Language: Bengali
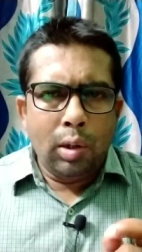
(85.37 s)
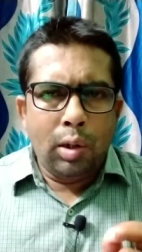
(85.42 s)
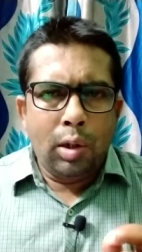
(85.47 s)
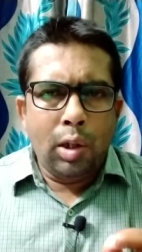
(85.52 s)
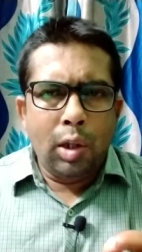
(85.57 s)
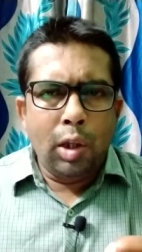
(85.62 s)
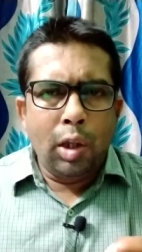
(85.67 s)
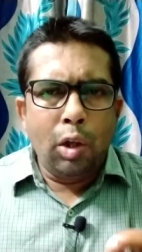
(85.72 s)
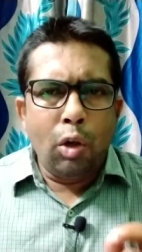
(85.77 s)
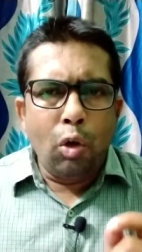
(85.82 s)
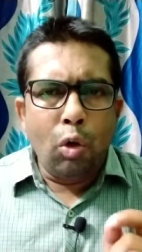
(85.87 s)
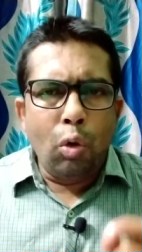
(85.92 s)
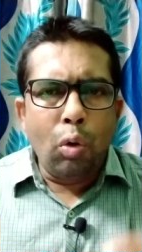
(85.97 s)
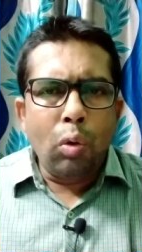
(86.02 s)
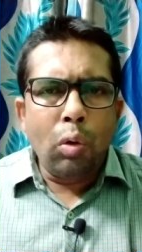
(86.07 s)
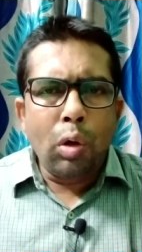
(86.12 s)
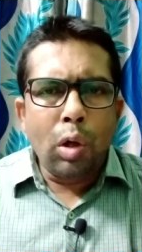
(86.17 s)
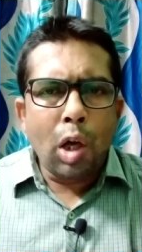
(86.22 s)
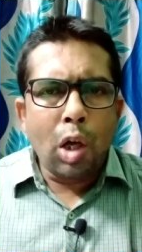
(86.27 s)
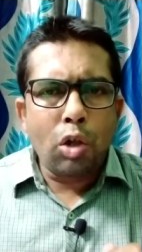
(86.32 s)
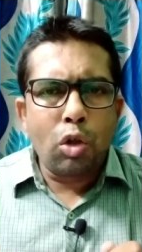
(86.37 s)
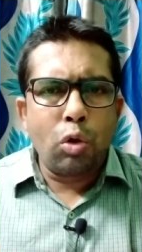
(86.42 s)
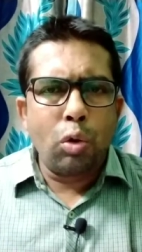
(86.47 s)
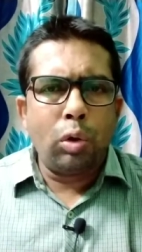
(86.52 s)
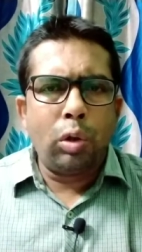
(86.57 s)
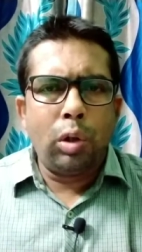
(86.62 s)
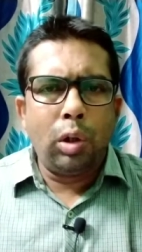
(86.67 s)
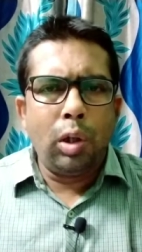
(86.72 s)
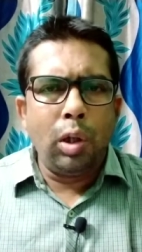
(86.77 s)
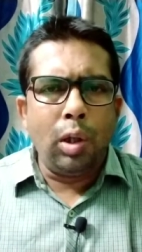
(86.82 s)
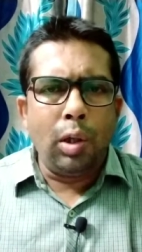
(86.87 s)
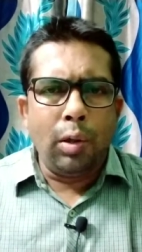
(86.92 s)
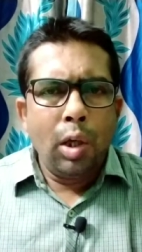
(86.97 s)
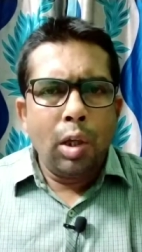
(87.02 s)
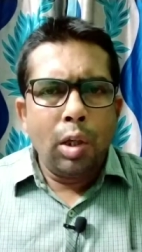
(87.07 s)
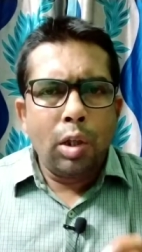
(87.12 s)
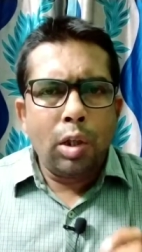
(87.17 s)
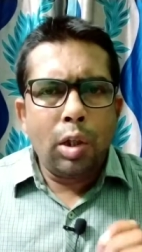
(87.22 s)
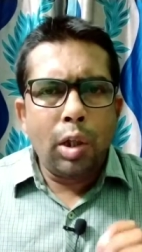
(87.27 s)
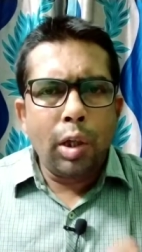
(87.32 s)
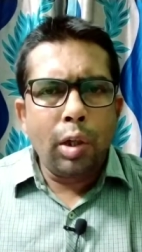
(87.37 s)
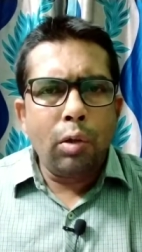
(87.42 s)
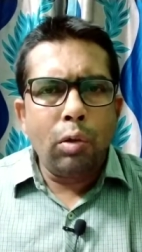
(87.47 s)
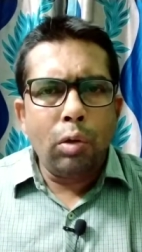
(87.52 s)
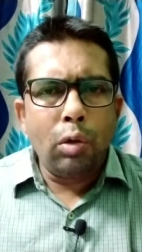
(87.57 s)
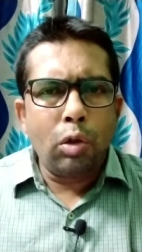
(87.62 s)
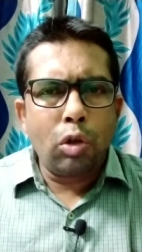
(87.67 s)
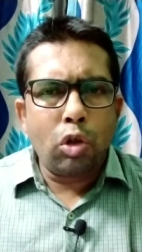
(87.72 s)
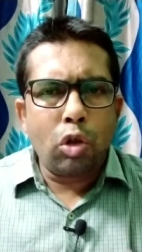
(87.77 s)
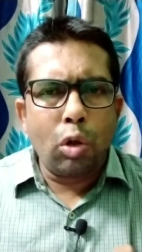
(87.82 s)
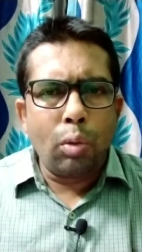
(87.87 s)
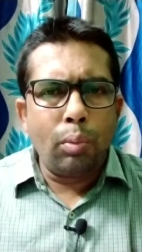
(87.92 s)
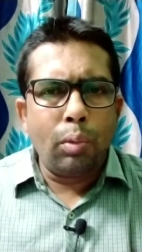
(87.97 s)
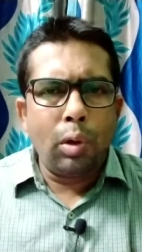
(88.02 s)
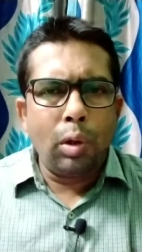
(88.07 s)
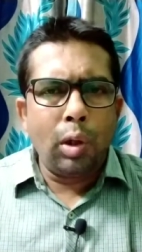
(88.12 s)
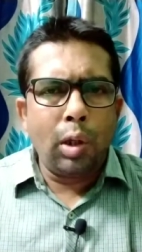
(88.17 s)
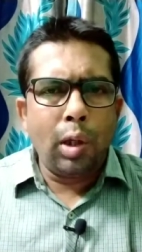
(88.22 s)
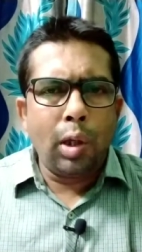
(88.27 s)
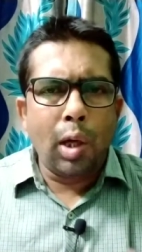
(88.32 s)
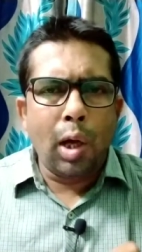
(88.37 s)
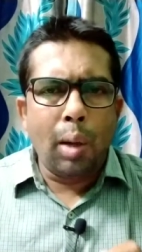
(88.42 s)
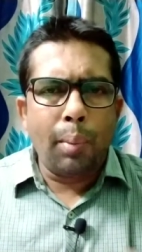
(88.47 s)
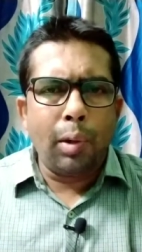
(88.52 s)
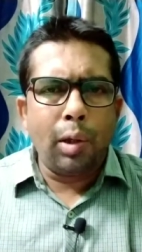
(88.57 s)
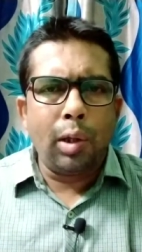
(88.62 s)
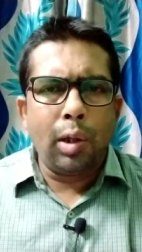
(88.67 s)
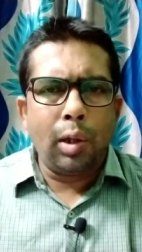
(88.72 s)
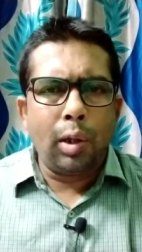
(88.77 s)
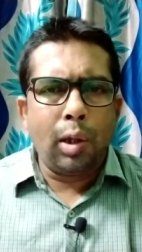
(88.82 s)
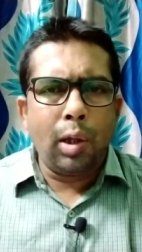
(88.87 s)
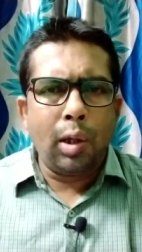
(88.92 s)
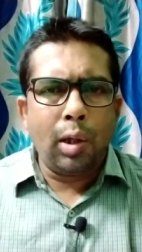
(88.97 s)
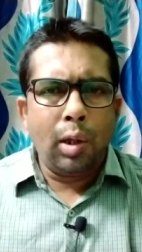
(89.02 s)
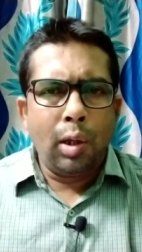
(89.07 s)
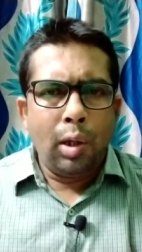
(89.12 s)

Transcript: যে নোংরা সত্যি সেগুলোর সম্বন্ধে আমাদেরকে